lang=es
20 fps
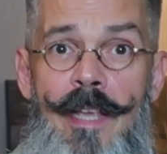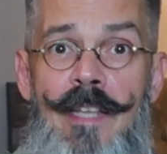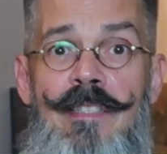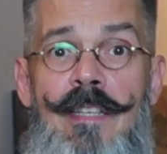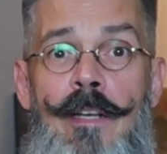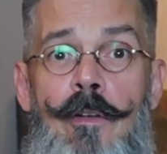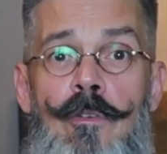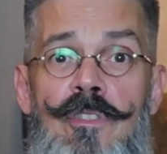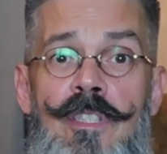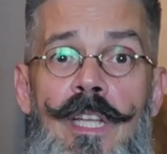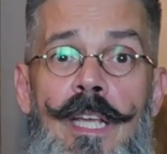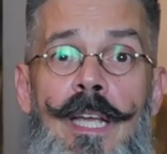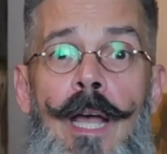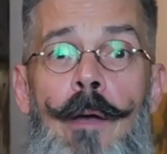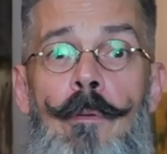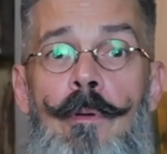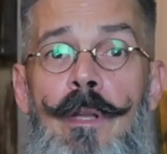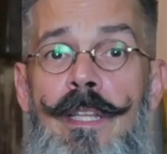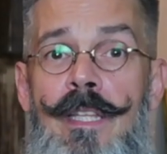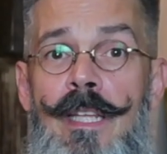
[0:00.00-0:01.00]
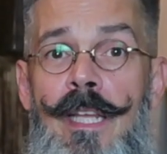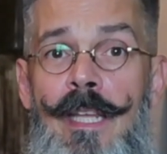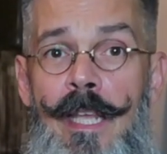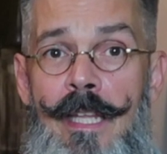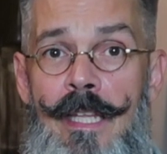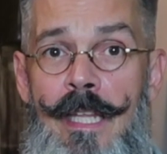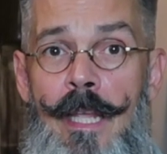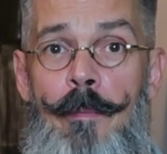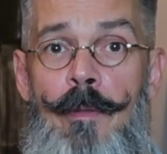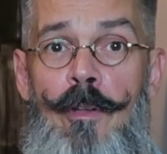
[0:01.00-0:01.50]
es aconsejable
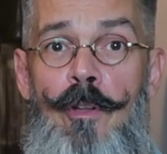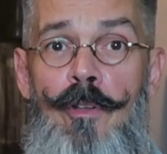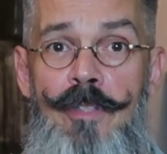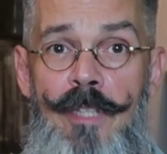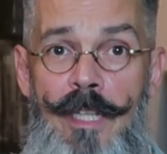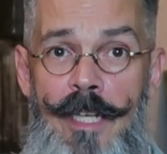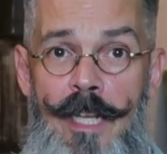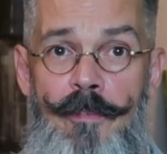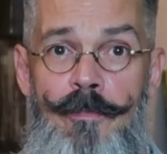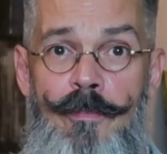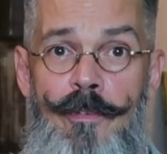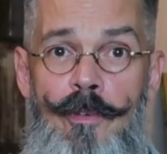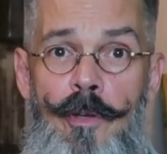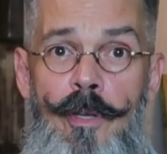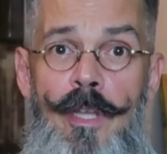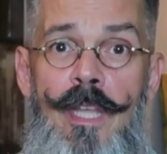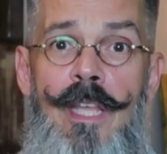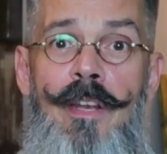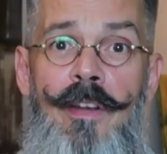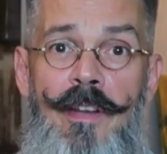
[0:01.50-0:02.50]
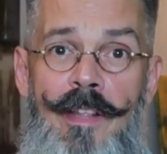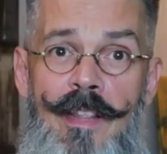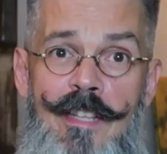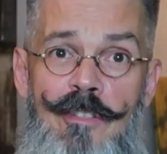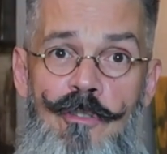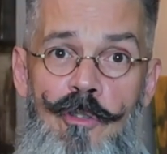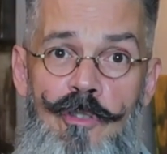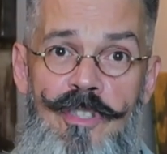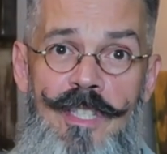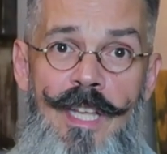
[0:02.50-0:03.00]
que lleves los teléfonos y
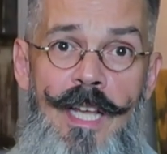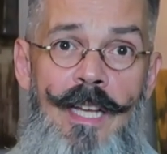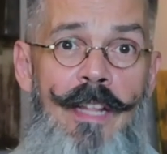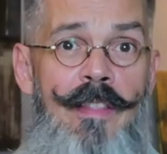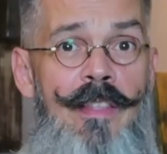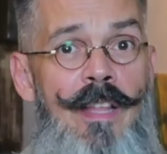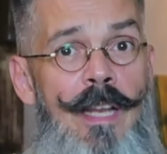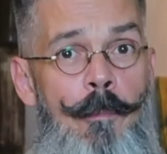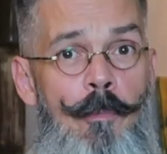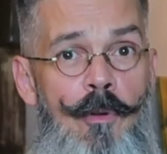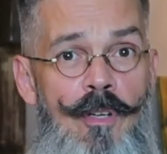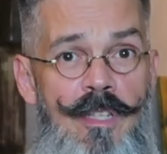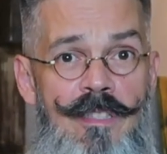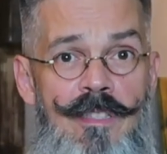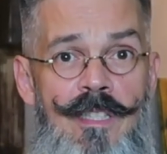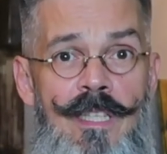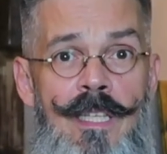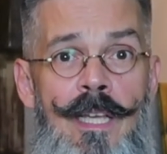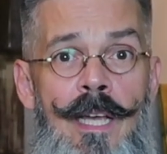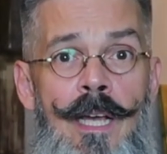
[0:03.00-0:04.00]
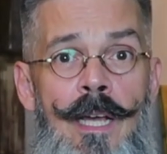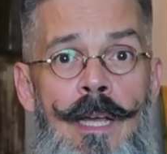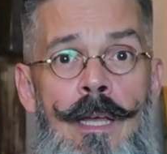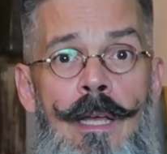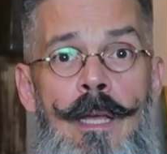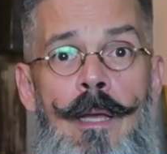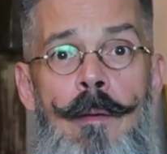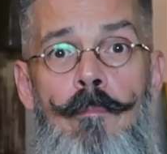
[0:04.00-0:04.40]
redes sociales de la policía,